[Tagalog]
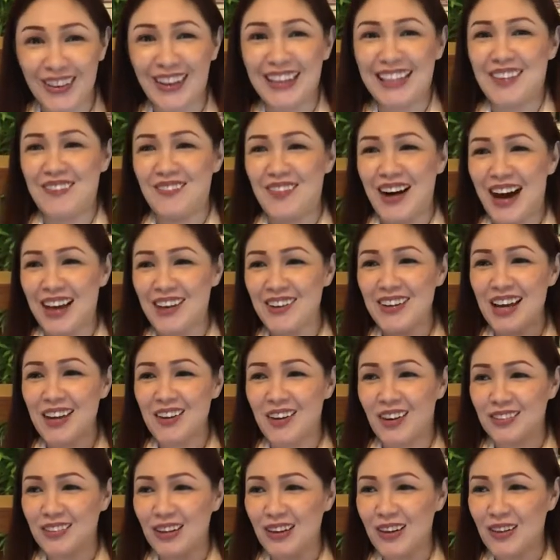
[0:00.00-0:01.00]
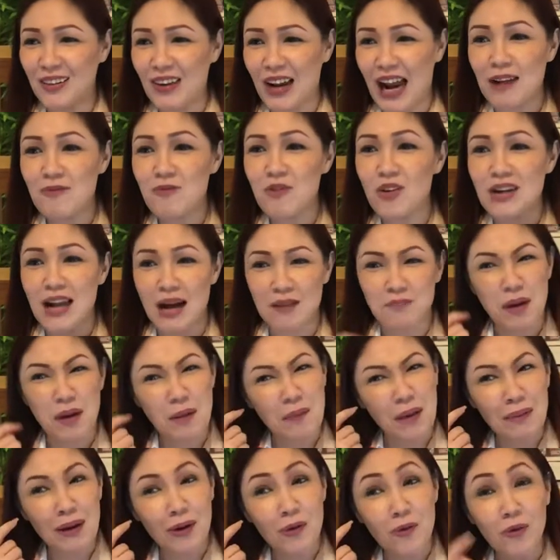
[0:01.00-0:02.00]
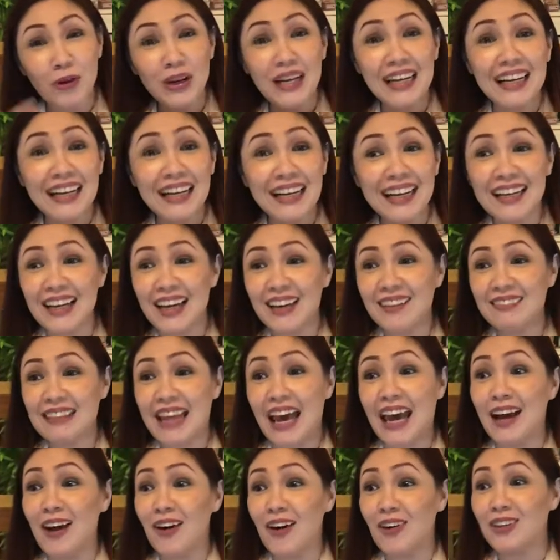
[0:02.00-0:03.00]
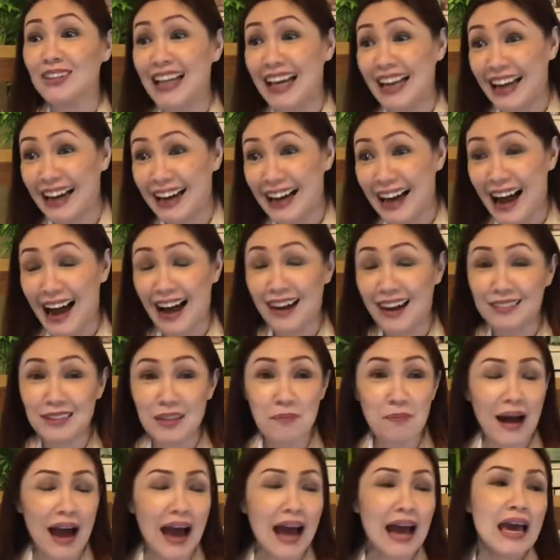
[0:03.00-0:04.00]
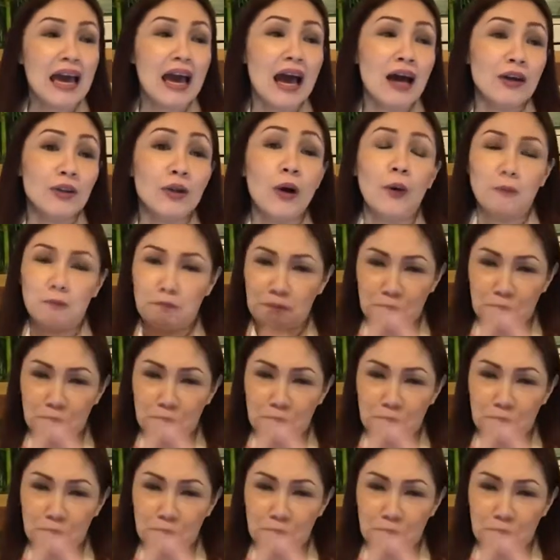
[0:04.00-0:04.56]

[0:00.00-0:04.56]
O, 'di ba? Yun na yun. Talaga alam ko na makukulingling na yung tenga ko talaga, 'di ba? No.